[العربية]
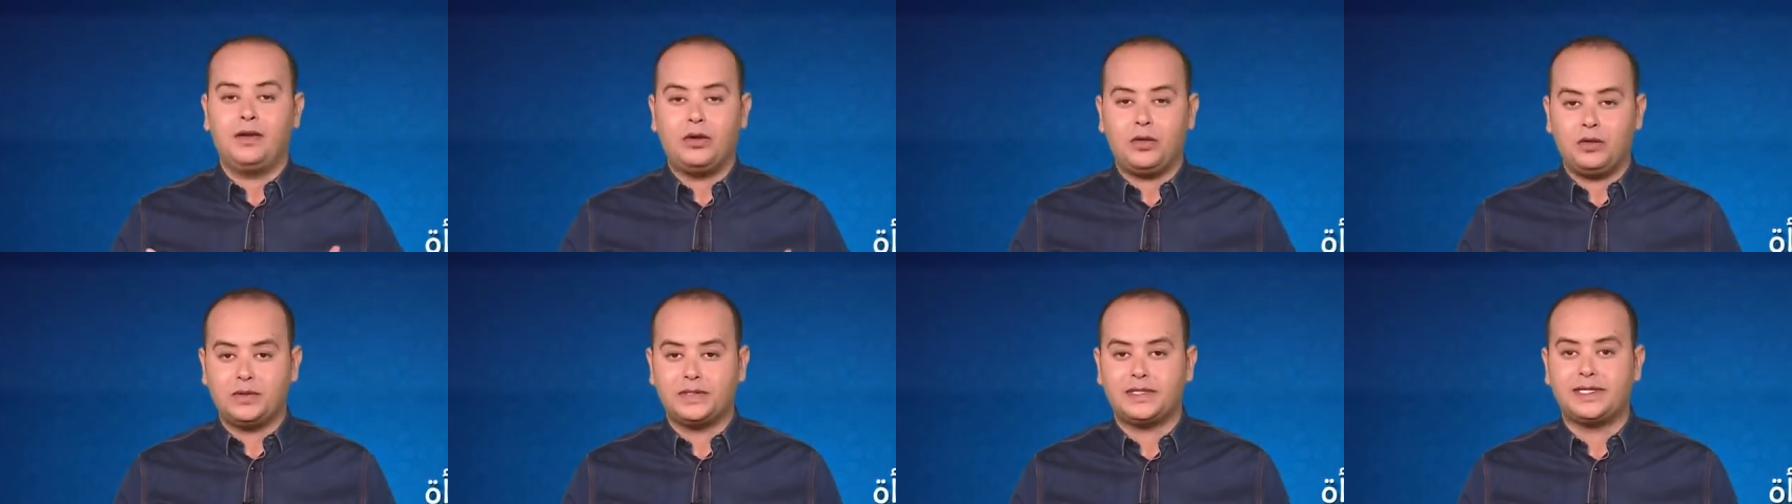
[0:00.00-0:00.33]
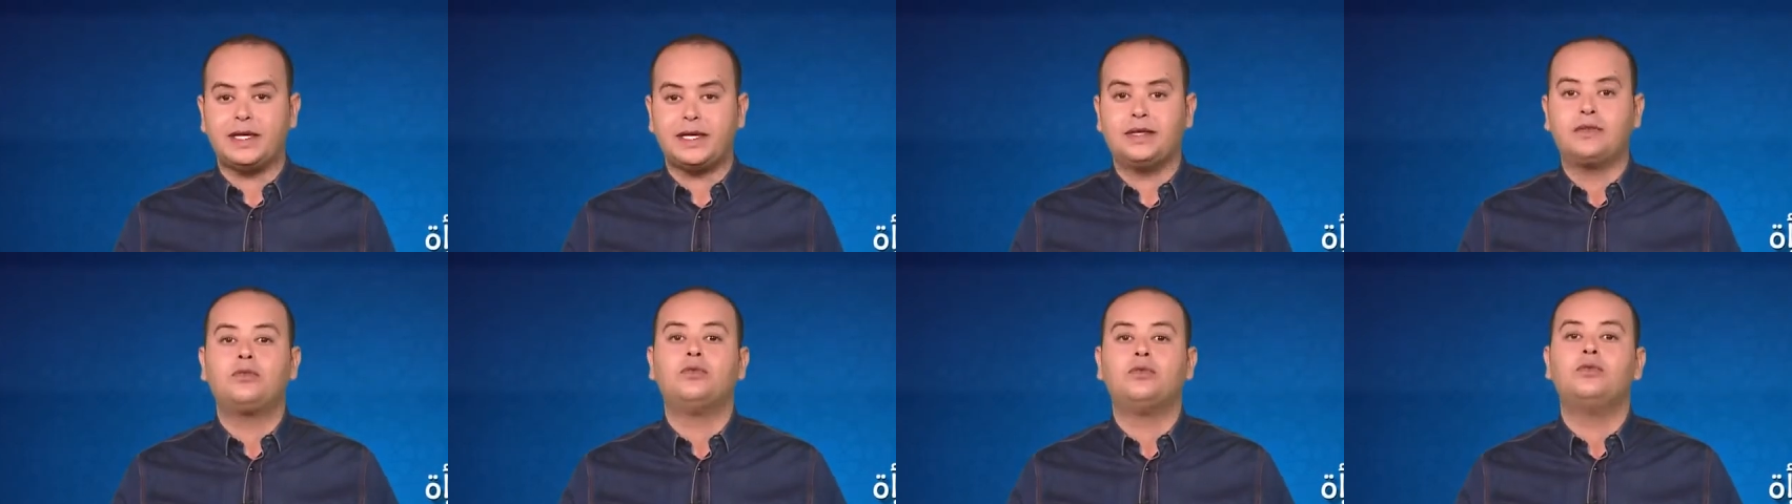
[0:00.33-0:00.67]

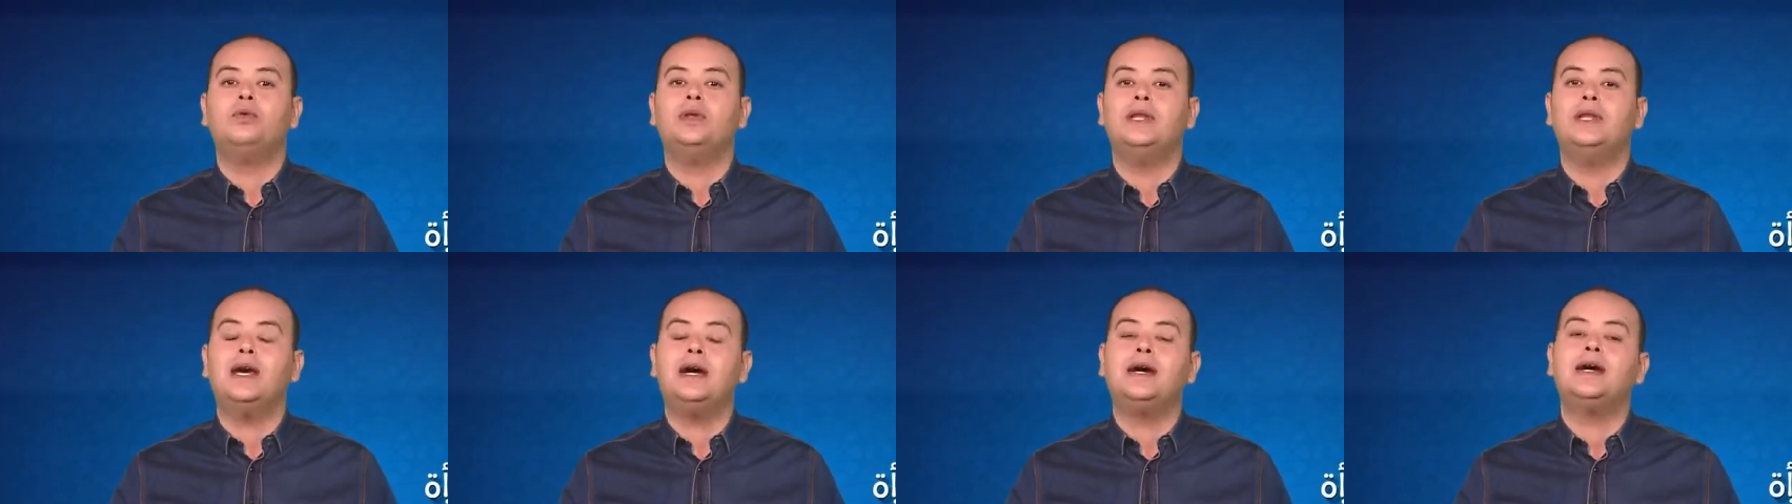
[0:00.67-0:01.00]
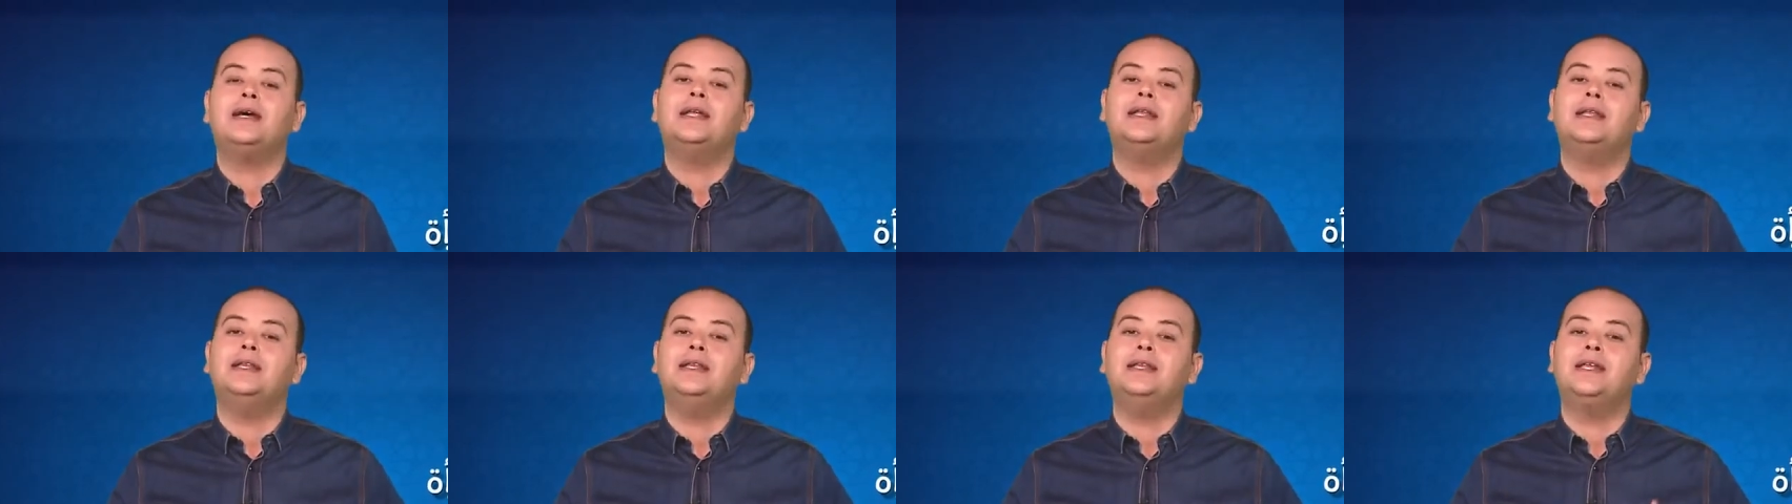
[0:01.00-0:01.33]
اونسانت ولا
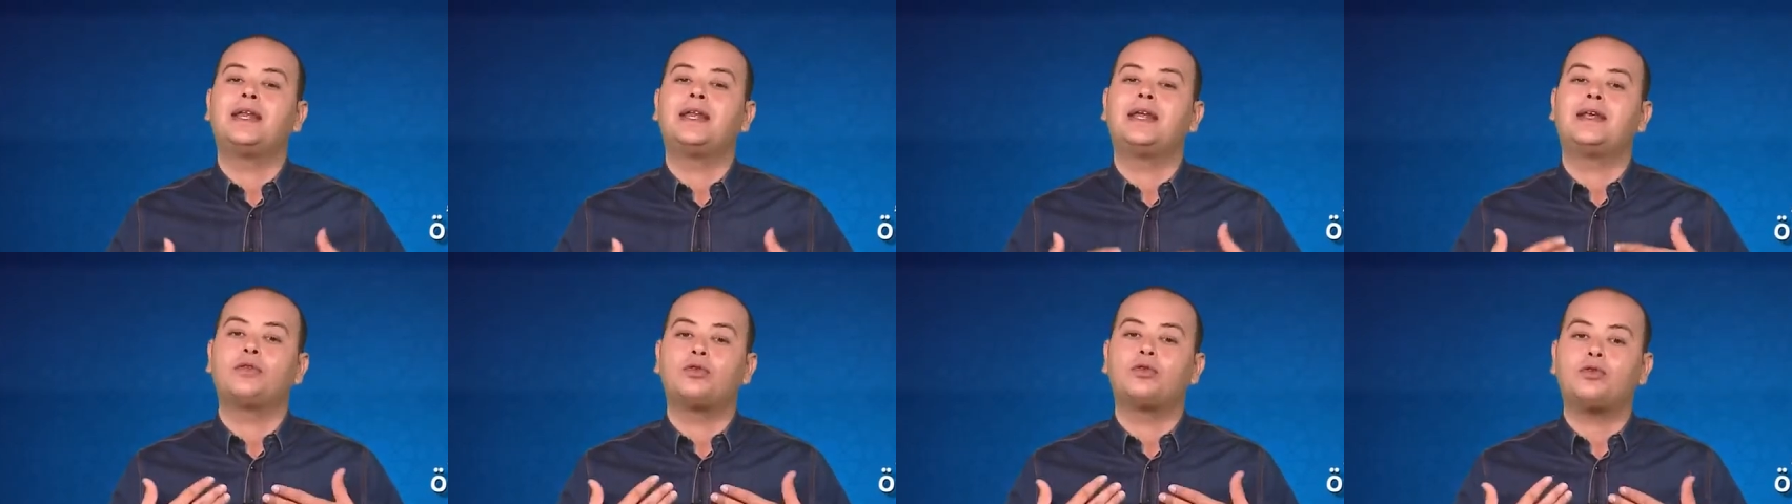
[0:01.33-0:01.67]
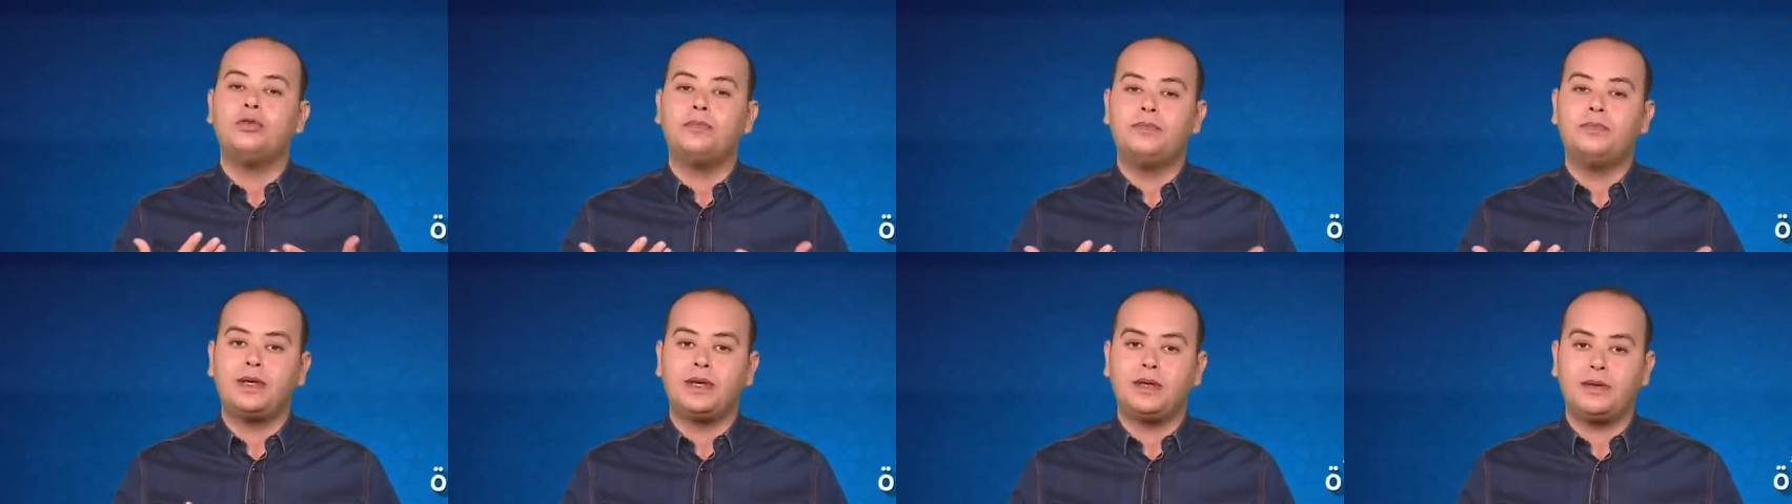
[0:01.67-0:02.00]
اللي راهي
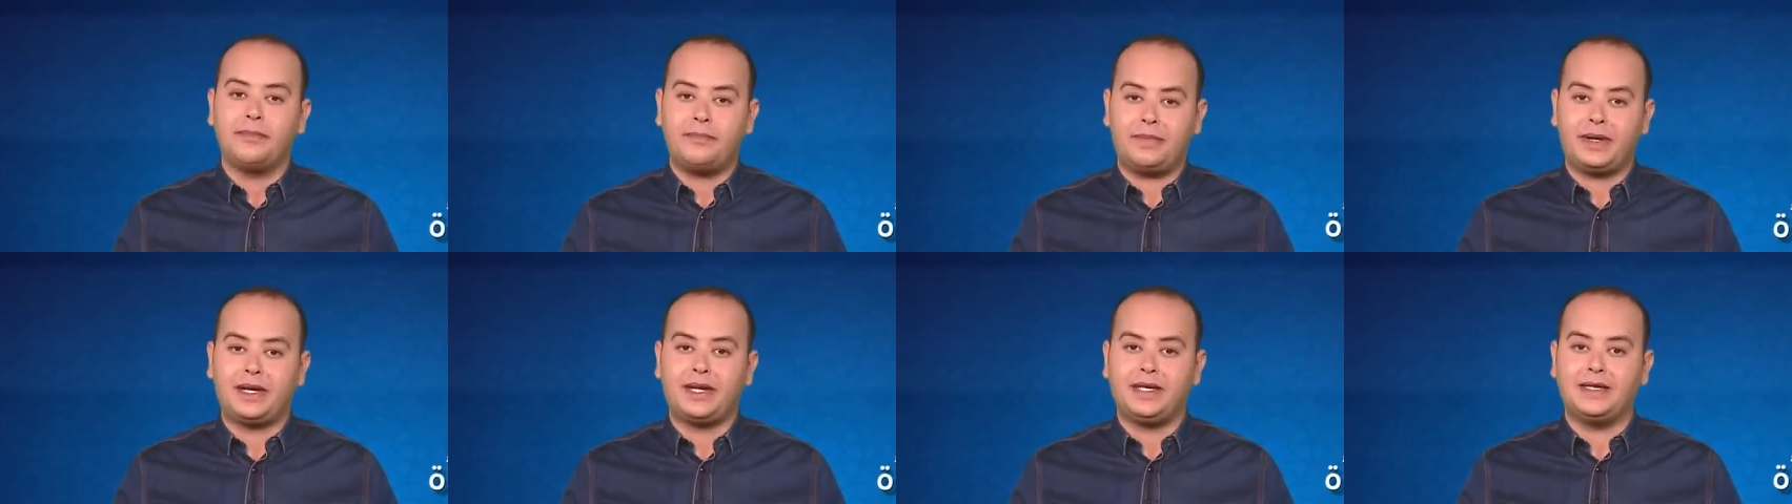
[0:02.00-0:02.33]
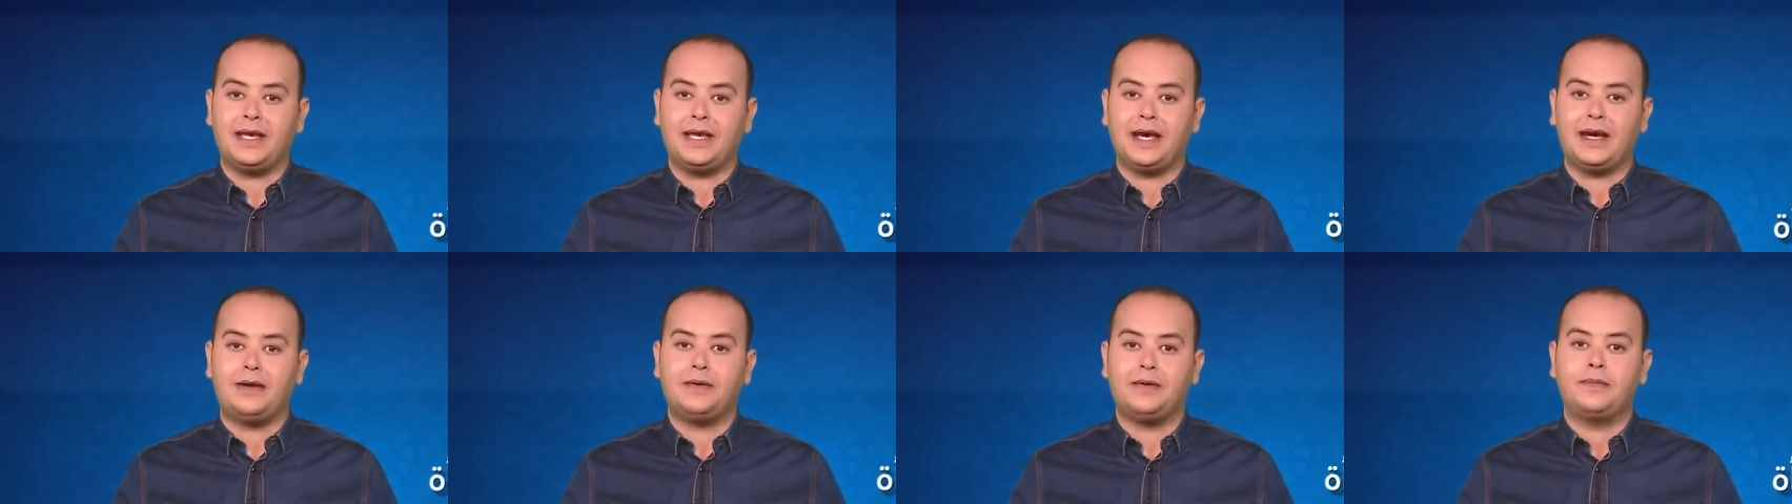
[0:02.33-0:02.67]
تقوم
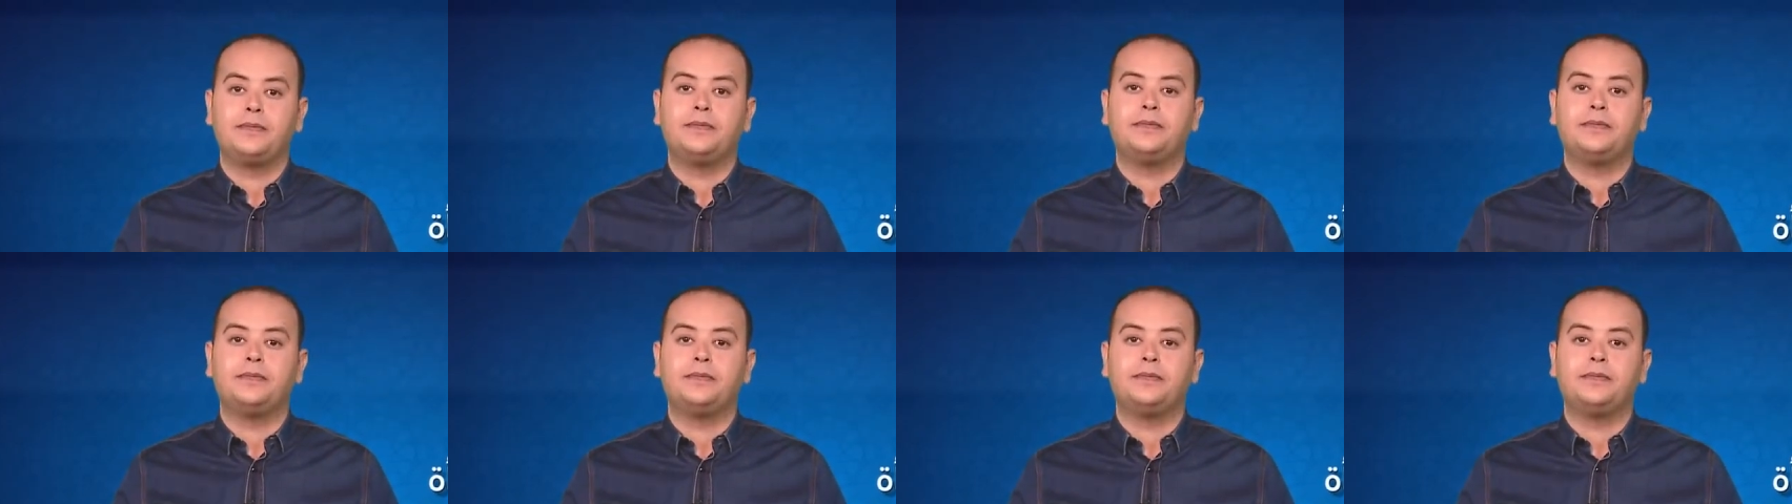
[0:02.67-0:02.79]
بالرضاعه